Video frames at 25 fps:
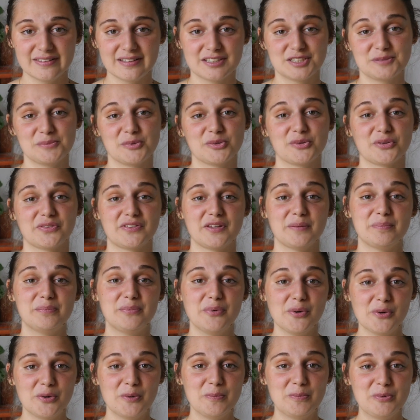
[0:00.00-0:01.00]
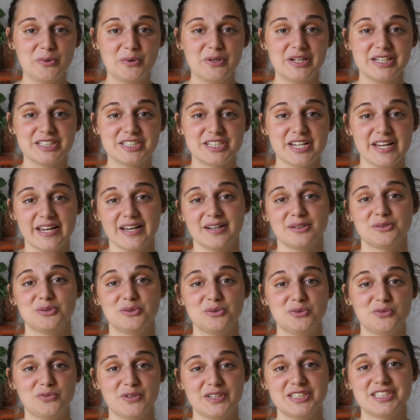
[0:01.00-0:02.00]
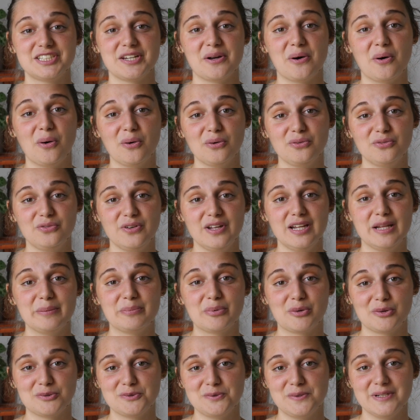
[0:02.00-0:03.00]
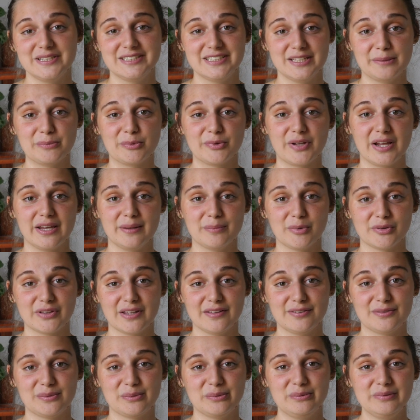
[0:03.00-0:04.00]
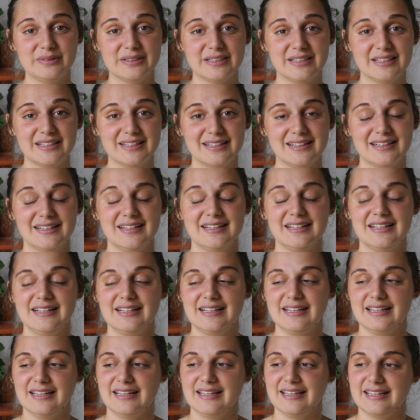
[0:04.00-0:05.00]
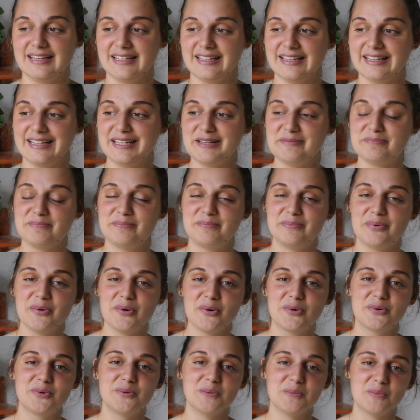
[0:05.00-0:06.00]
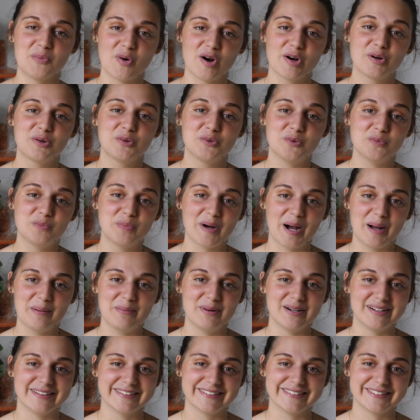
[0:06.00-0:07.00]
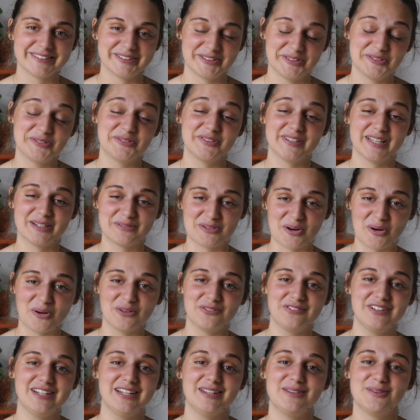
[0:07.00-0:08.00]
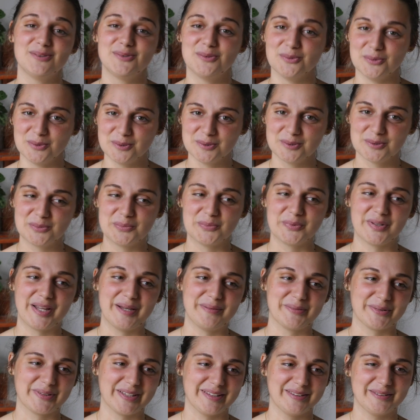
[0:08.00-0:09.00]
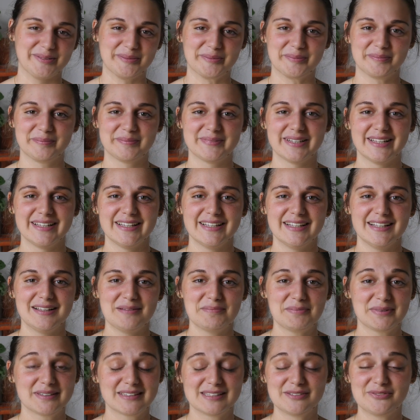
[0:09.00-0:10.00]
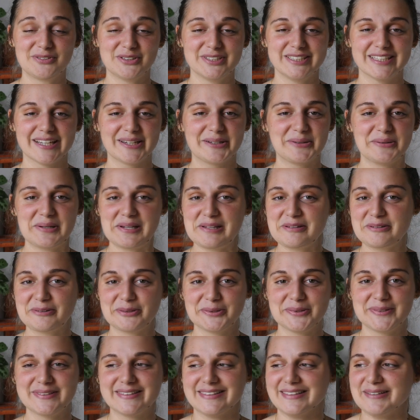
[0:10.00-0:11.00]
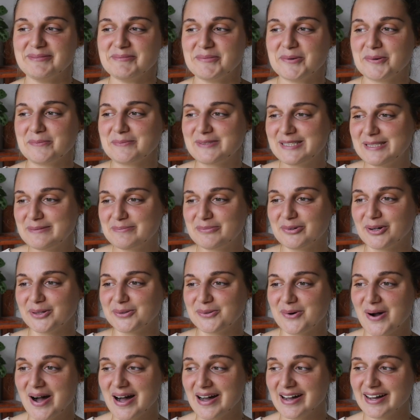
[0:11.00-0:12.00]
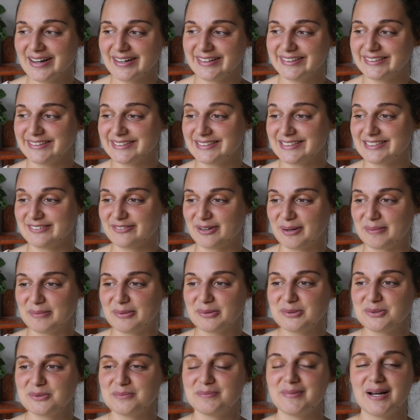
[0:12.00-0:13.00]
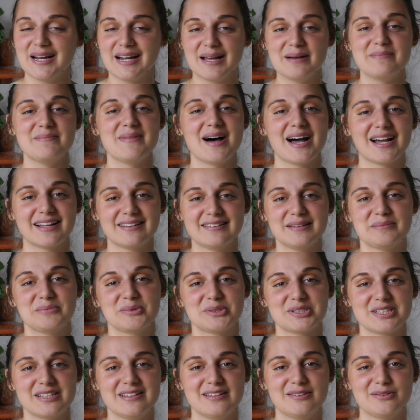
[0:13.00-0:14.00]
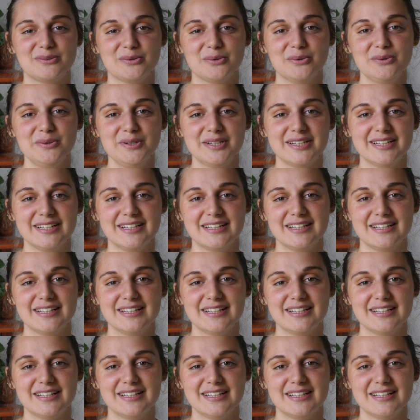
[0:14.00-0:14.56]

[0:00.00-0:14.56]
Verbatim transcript: c'est que je me sentais beaucoup plus légère du fait que j'ai enlevé les produits laitiers de mon alimentation et beaucoup moins coupable du fait d'avoir enlevé les œufs de mon alimentation. Parce qu'il faut dire que les œufs, c'est mon petit point noir. J'ai vraiment du mal à m'arrêter de manger des œufs.